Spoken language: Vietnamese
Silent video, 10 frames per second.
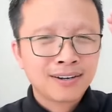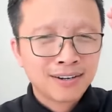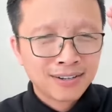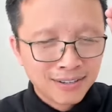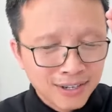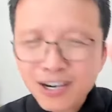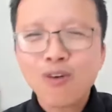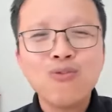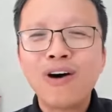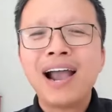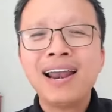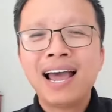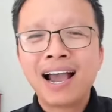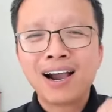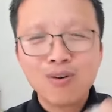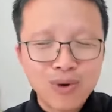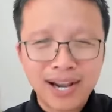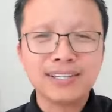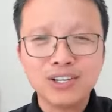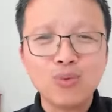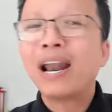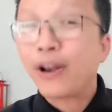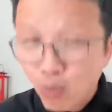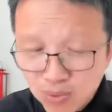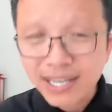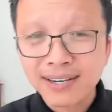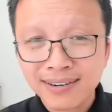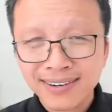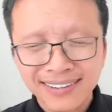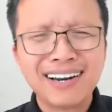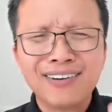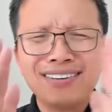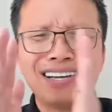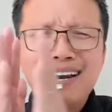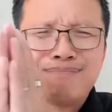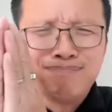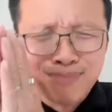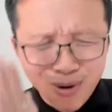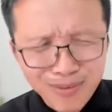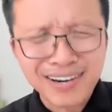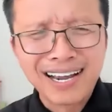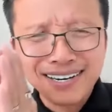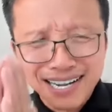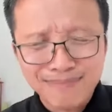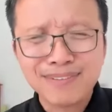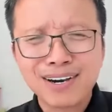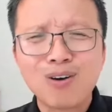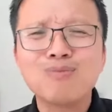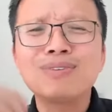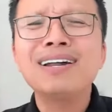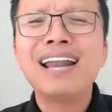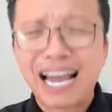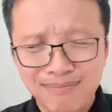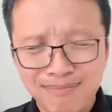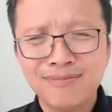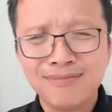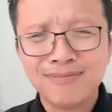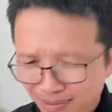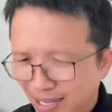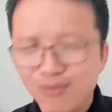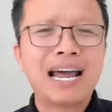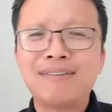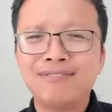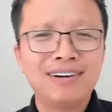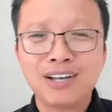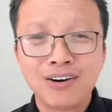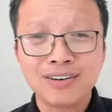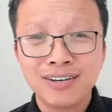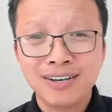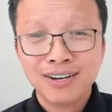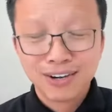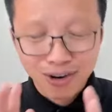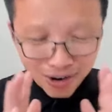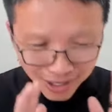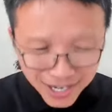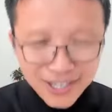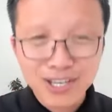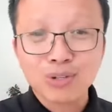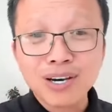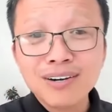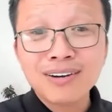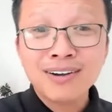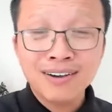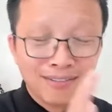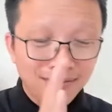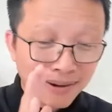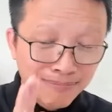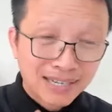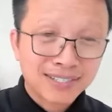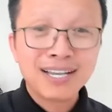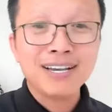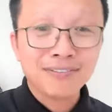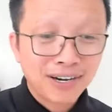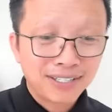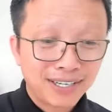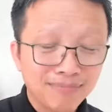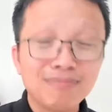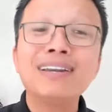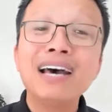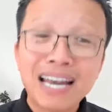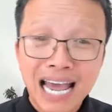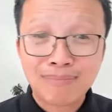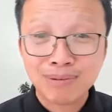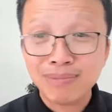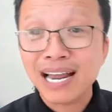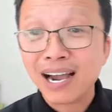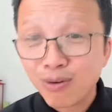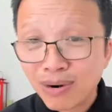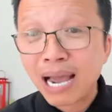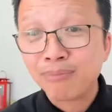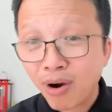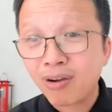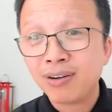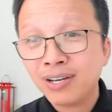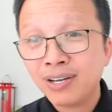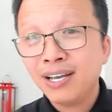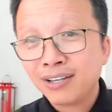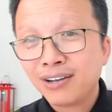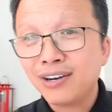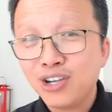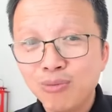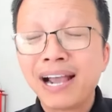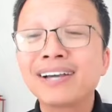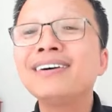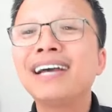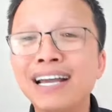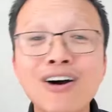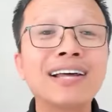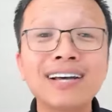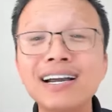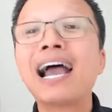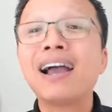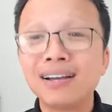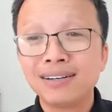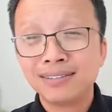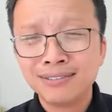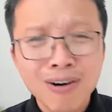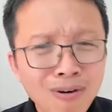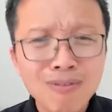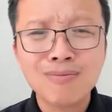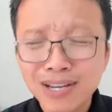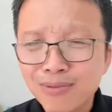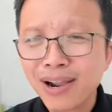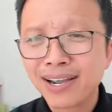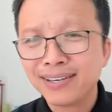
Chứ không phải là không quan hệ tình dục là đúng nha. Tức là nó chỉ là một cái điểm không nên làm và mình không làm vậy thôi. Còn rất nhiều thứ về mặt xây dựng phát triển mình nên làm mà mình đã không làm đó. Cho nên nhiều bạn cứ nghĩ đó là tất cả. Nó không liên quan gì.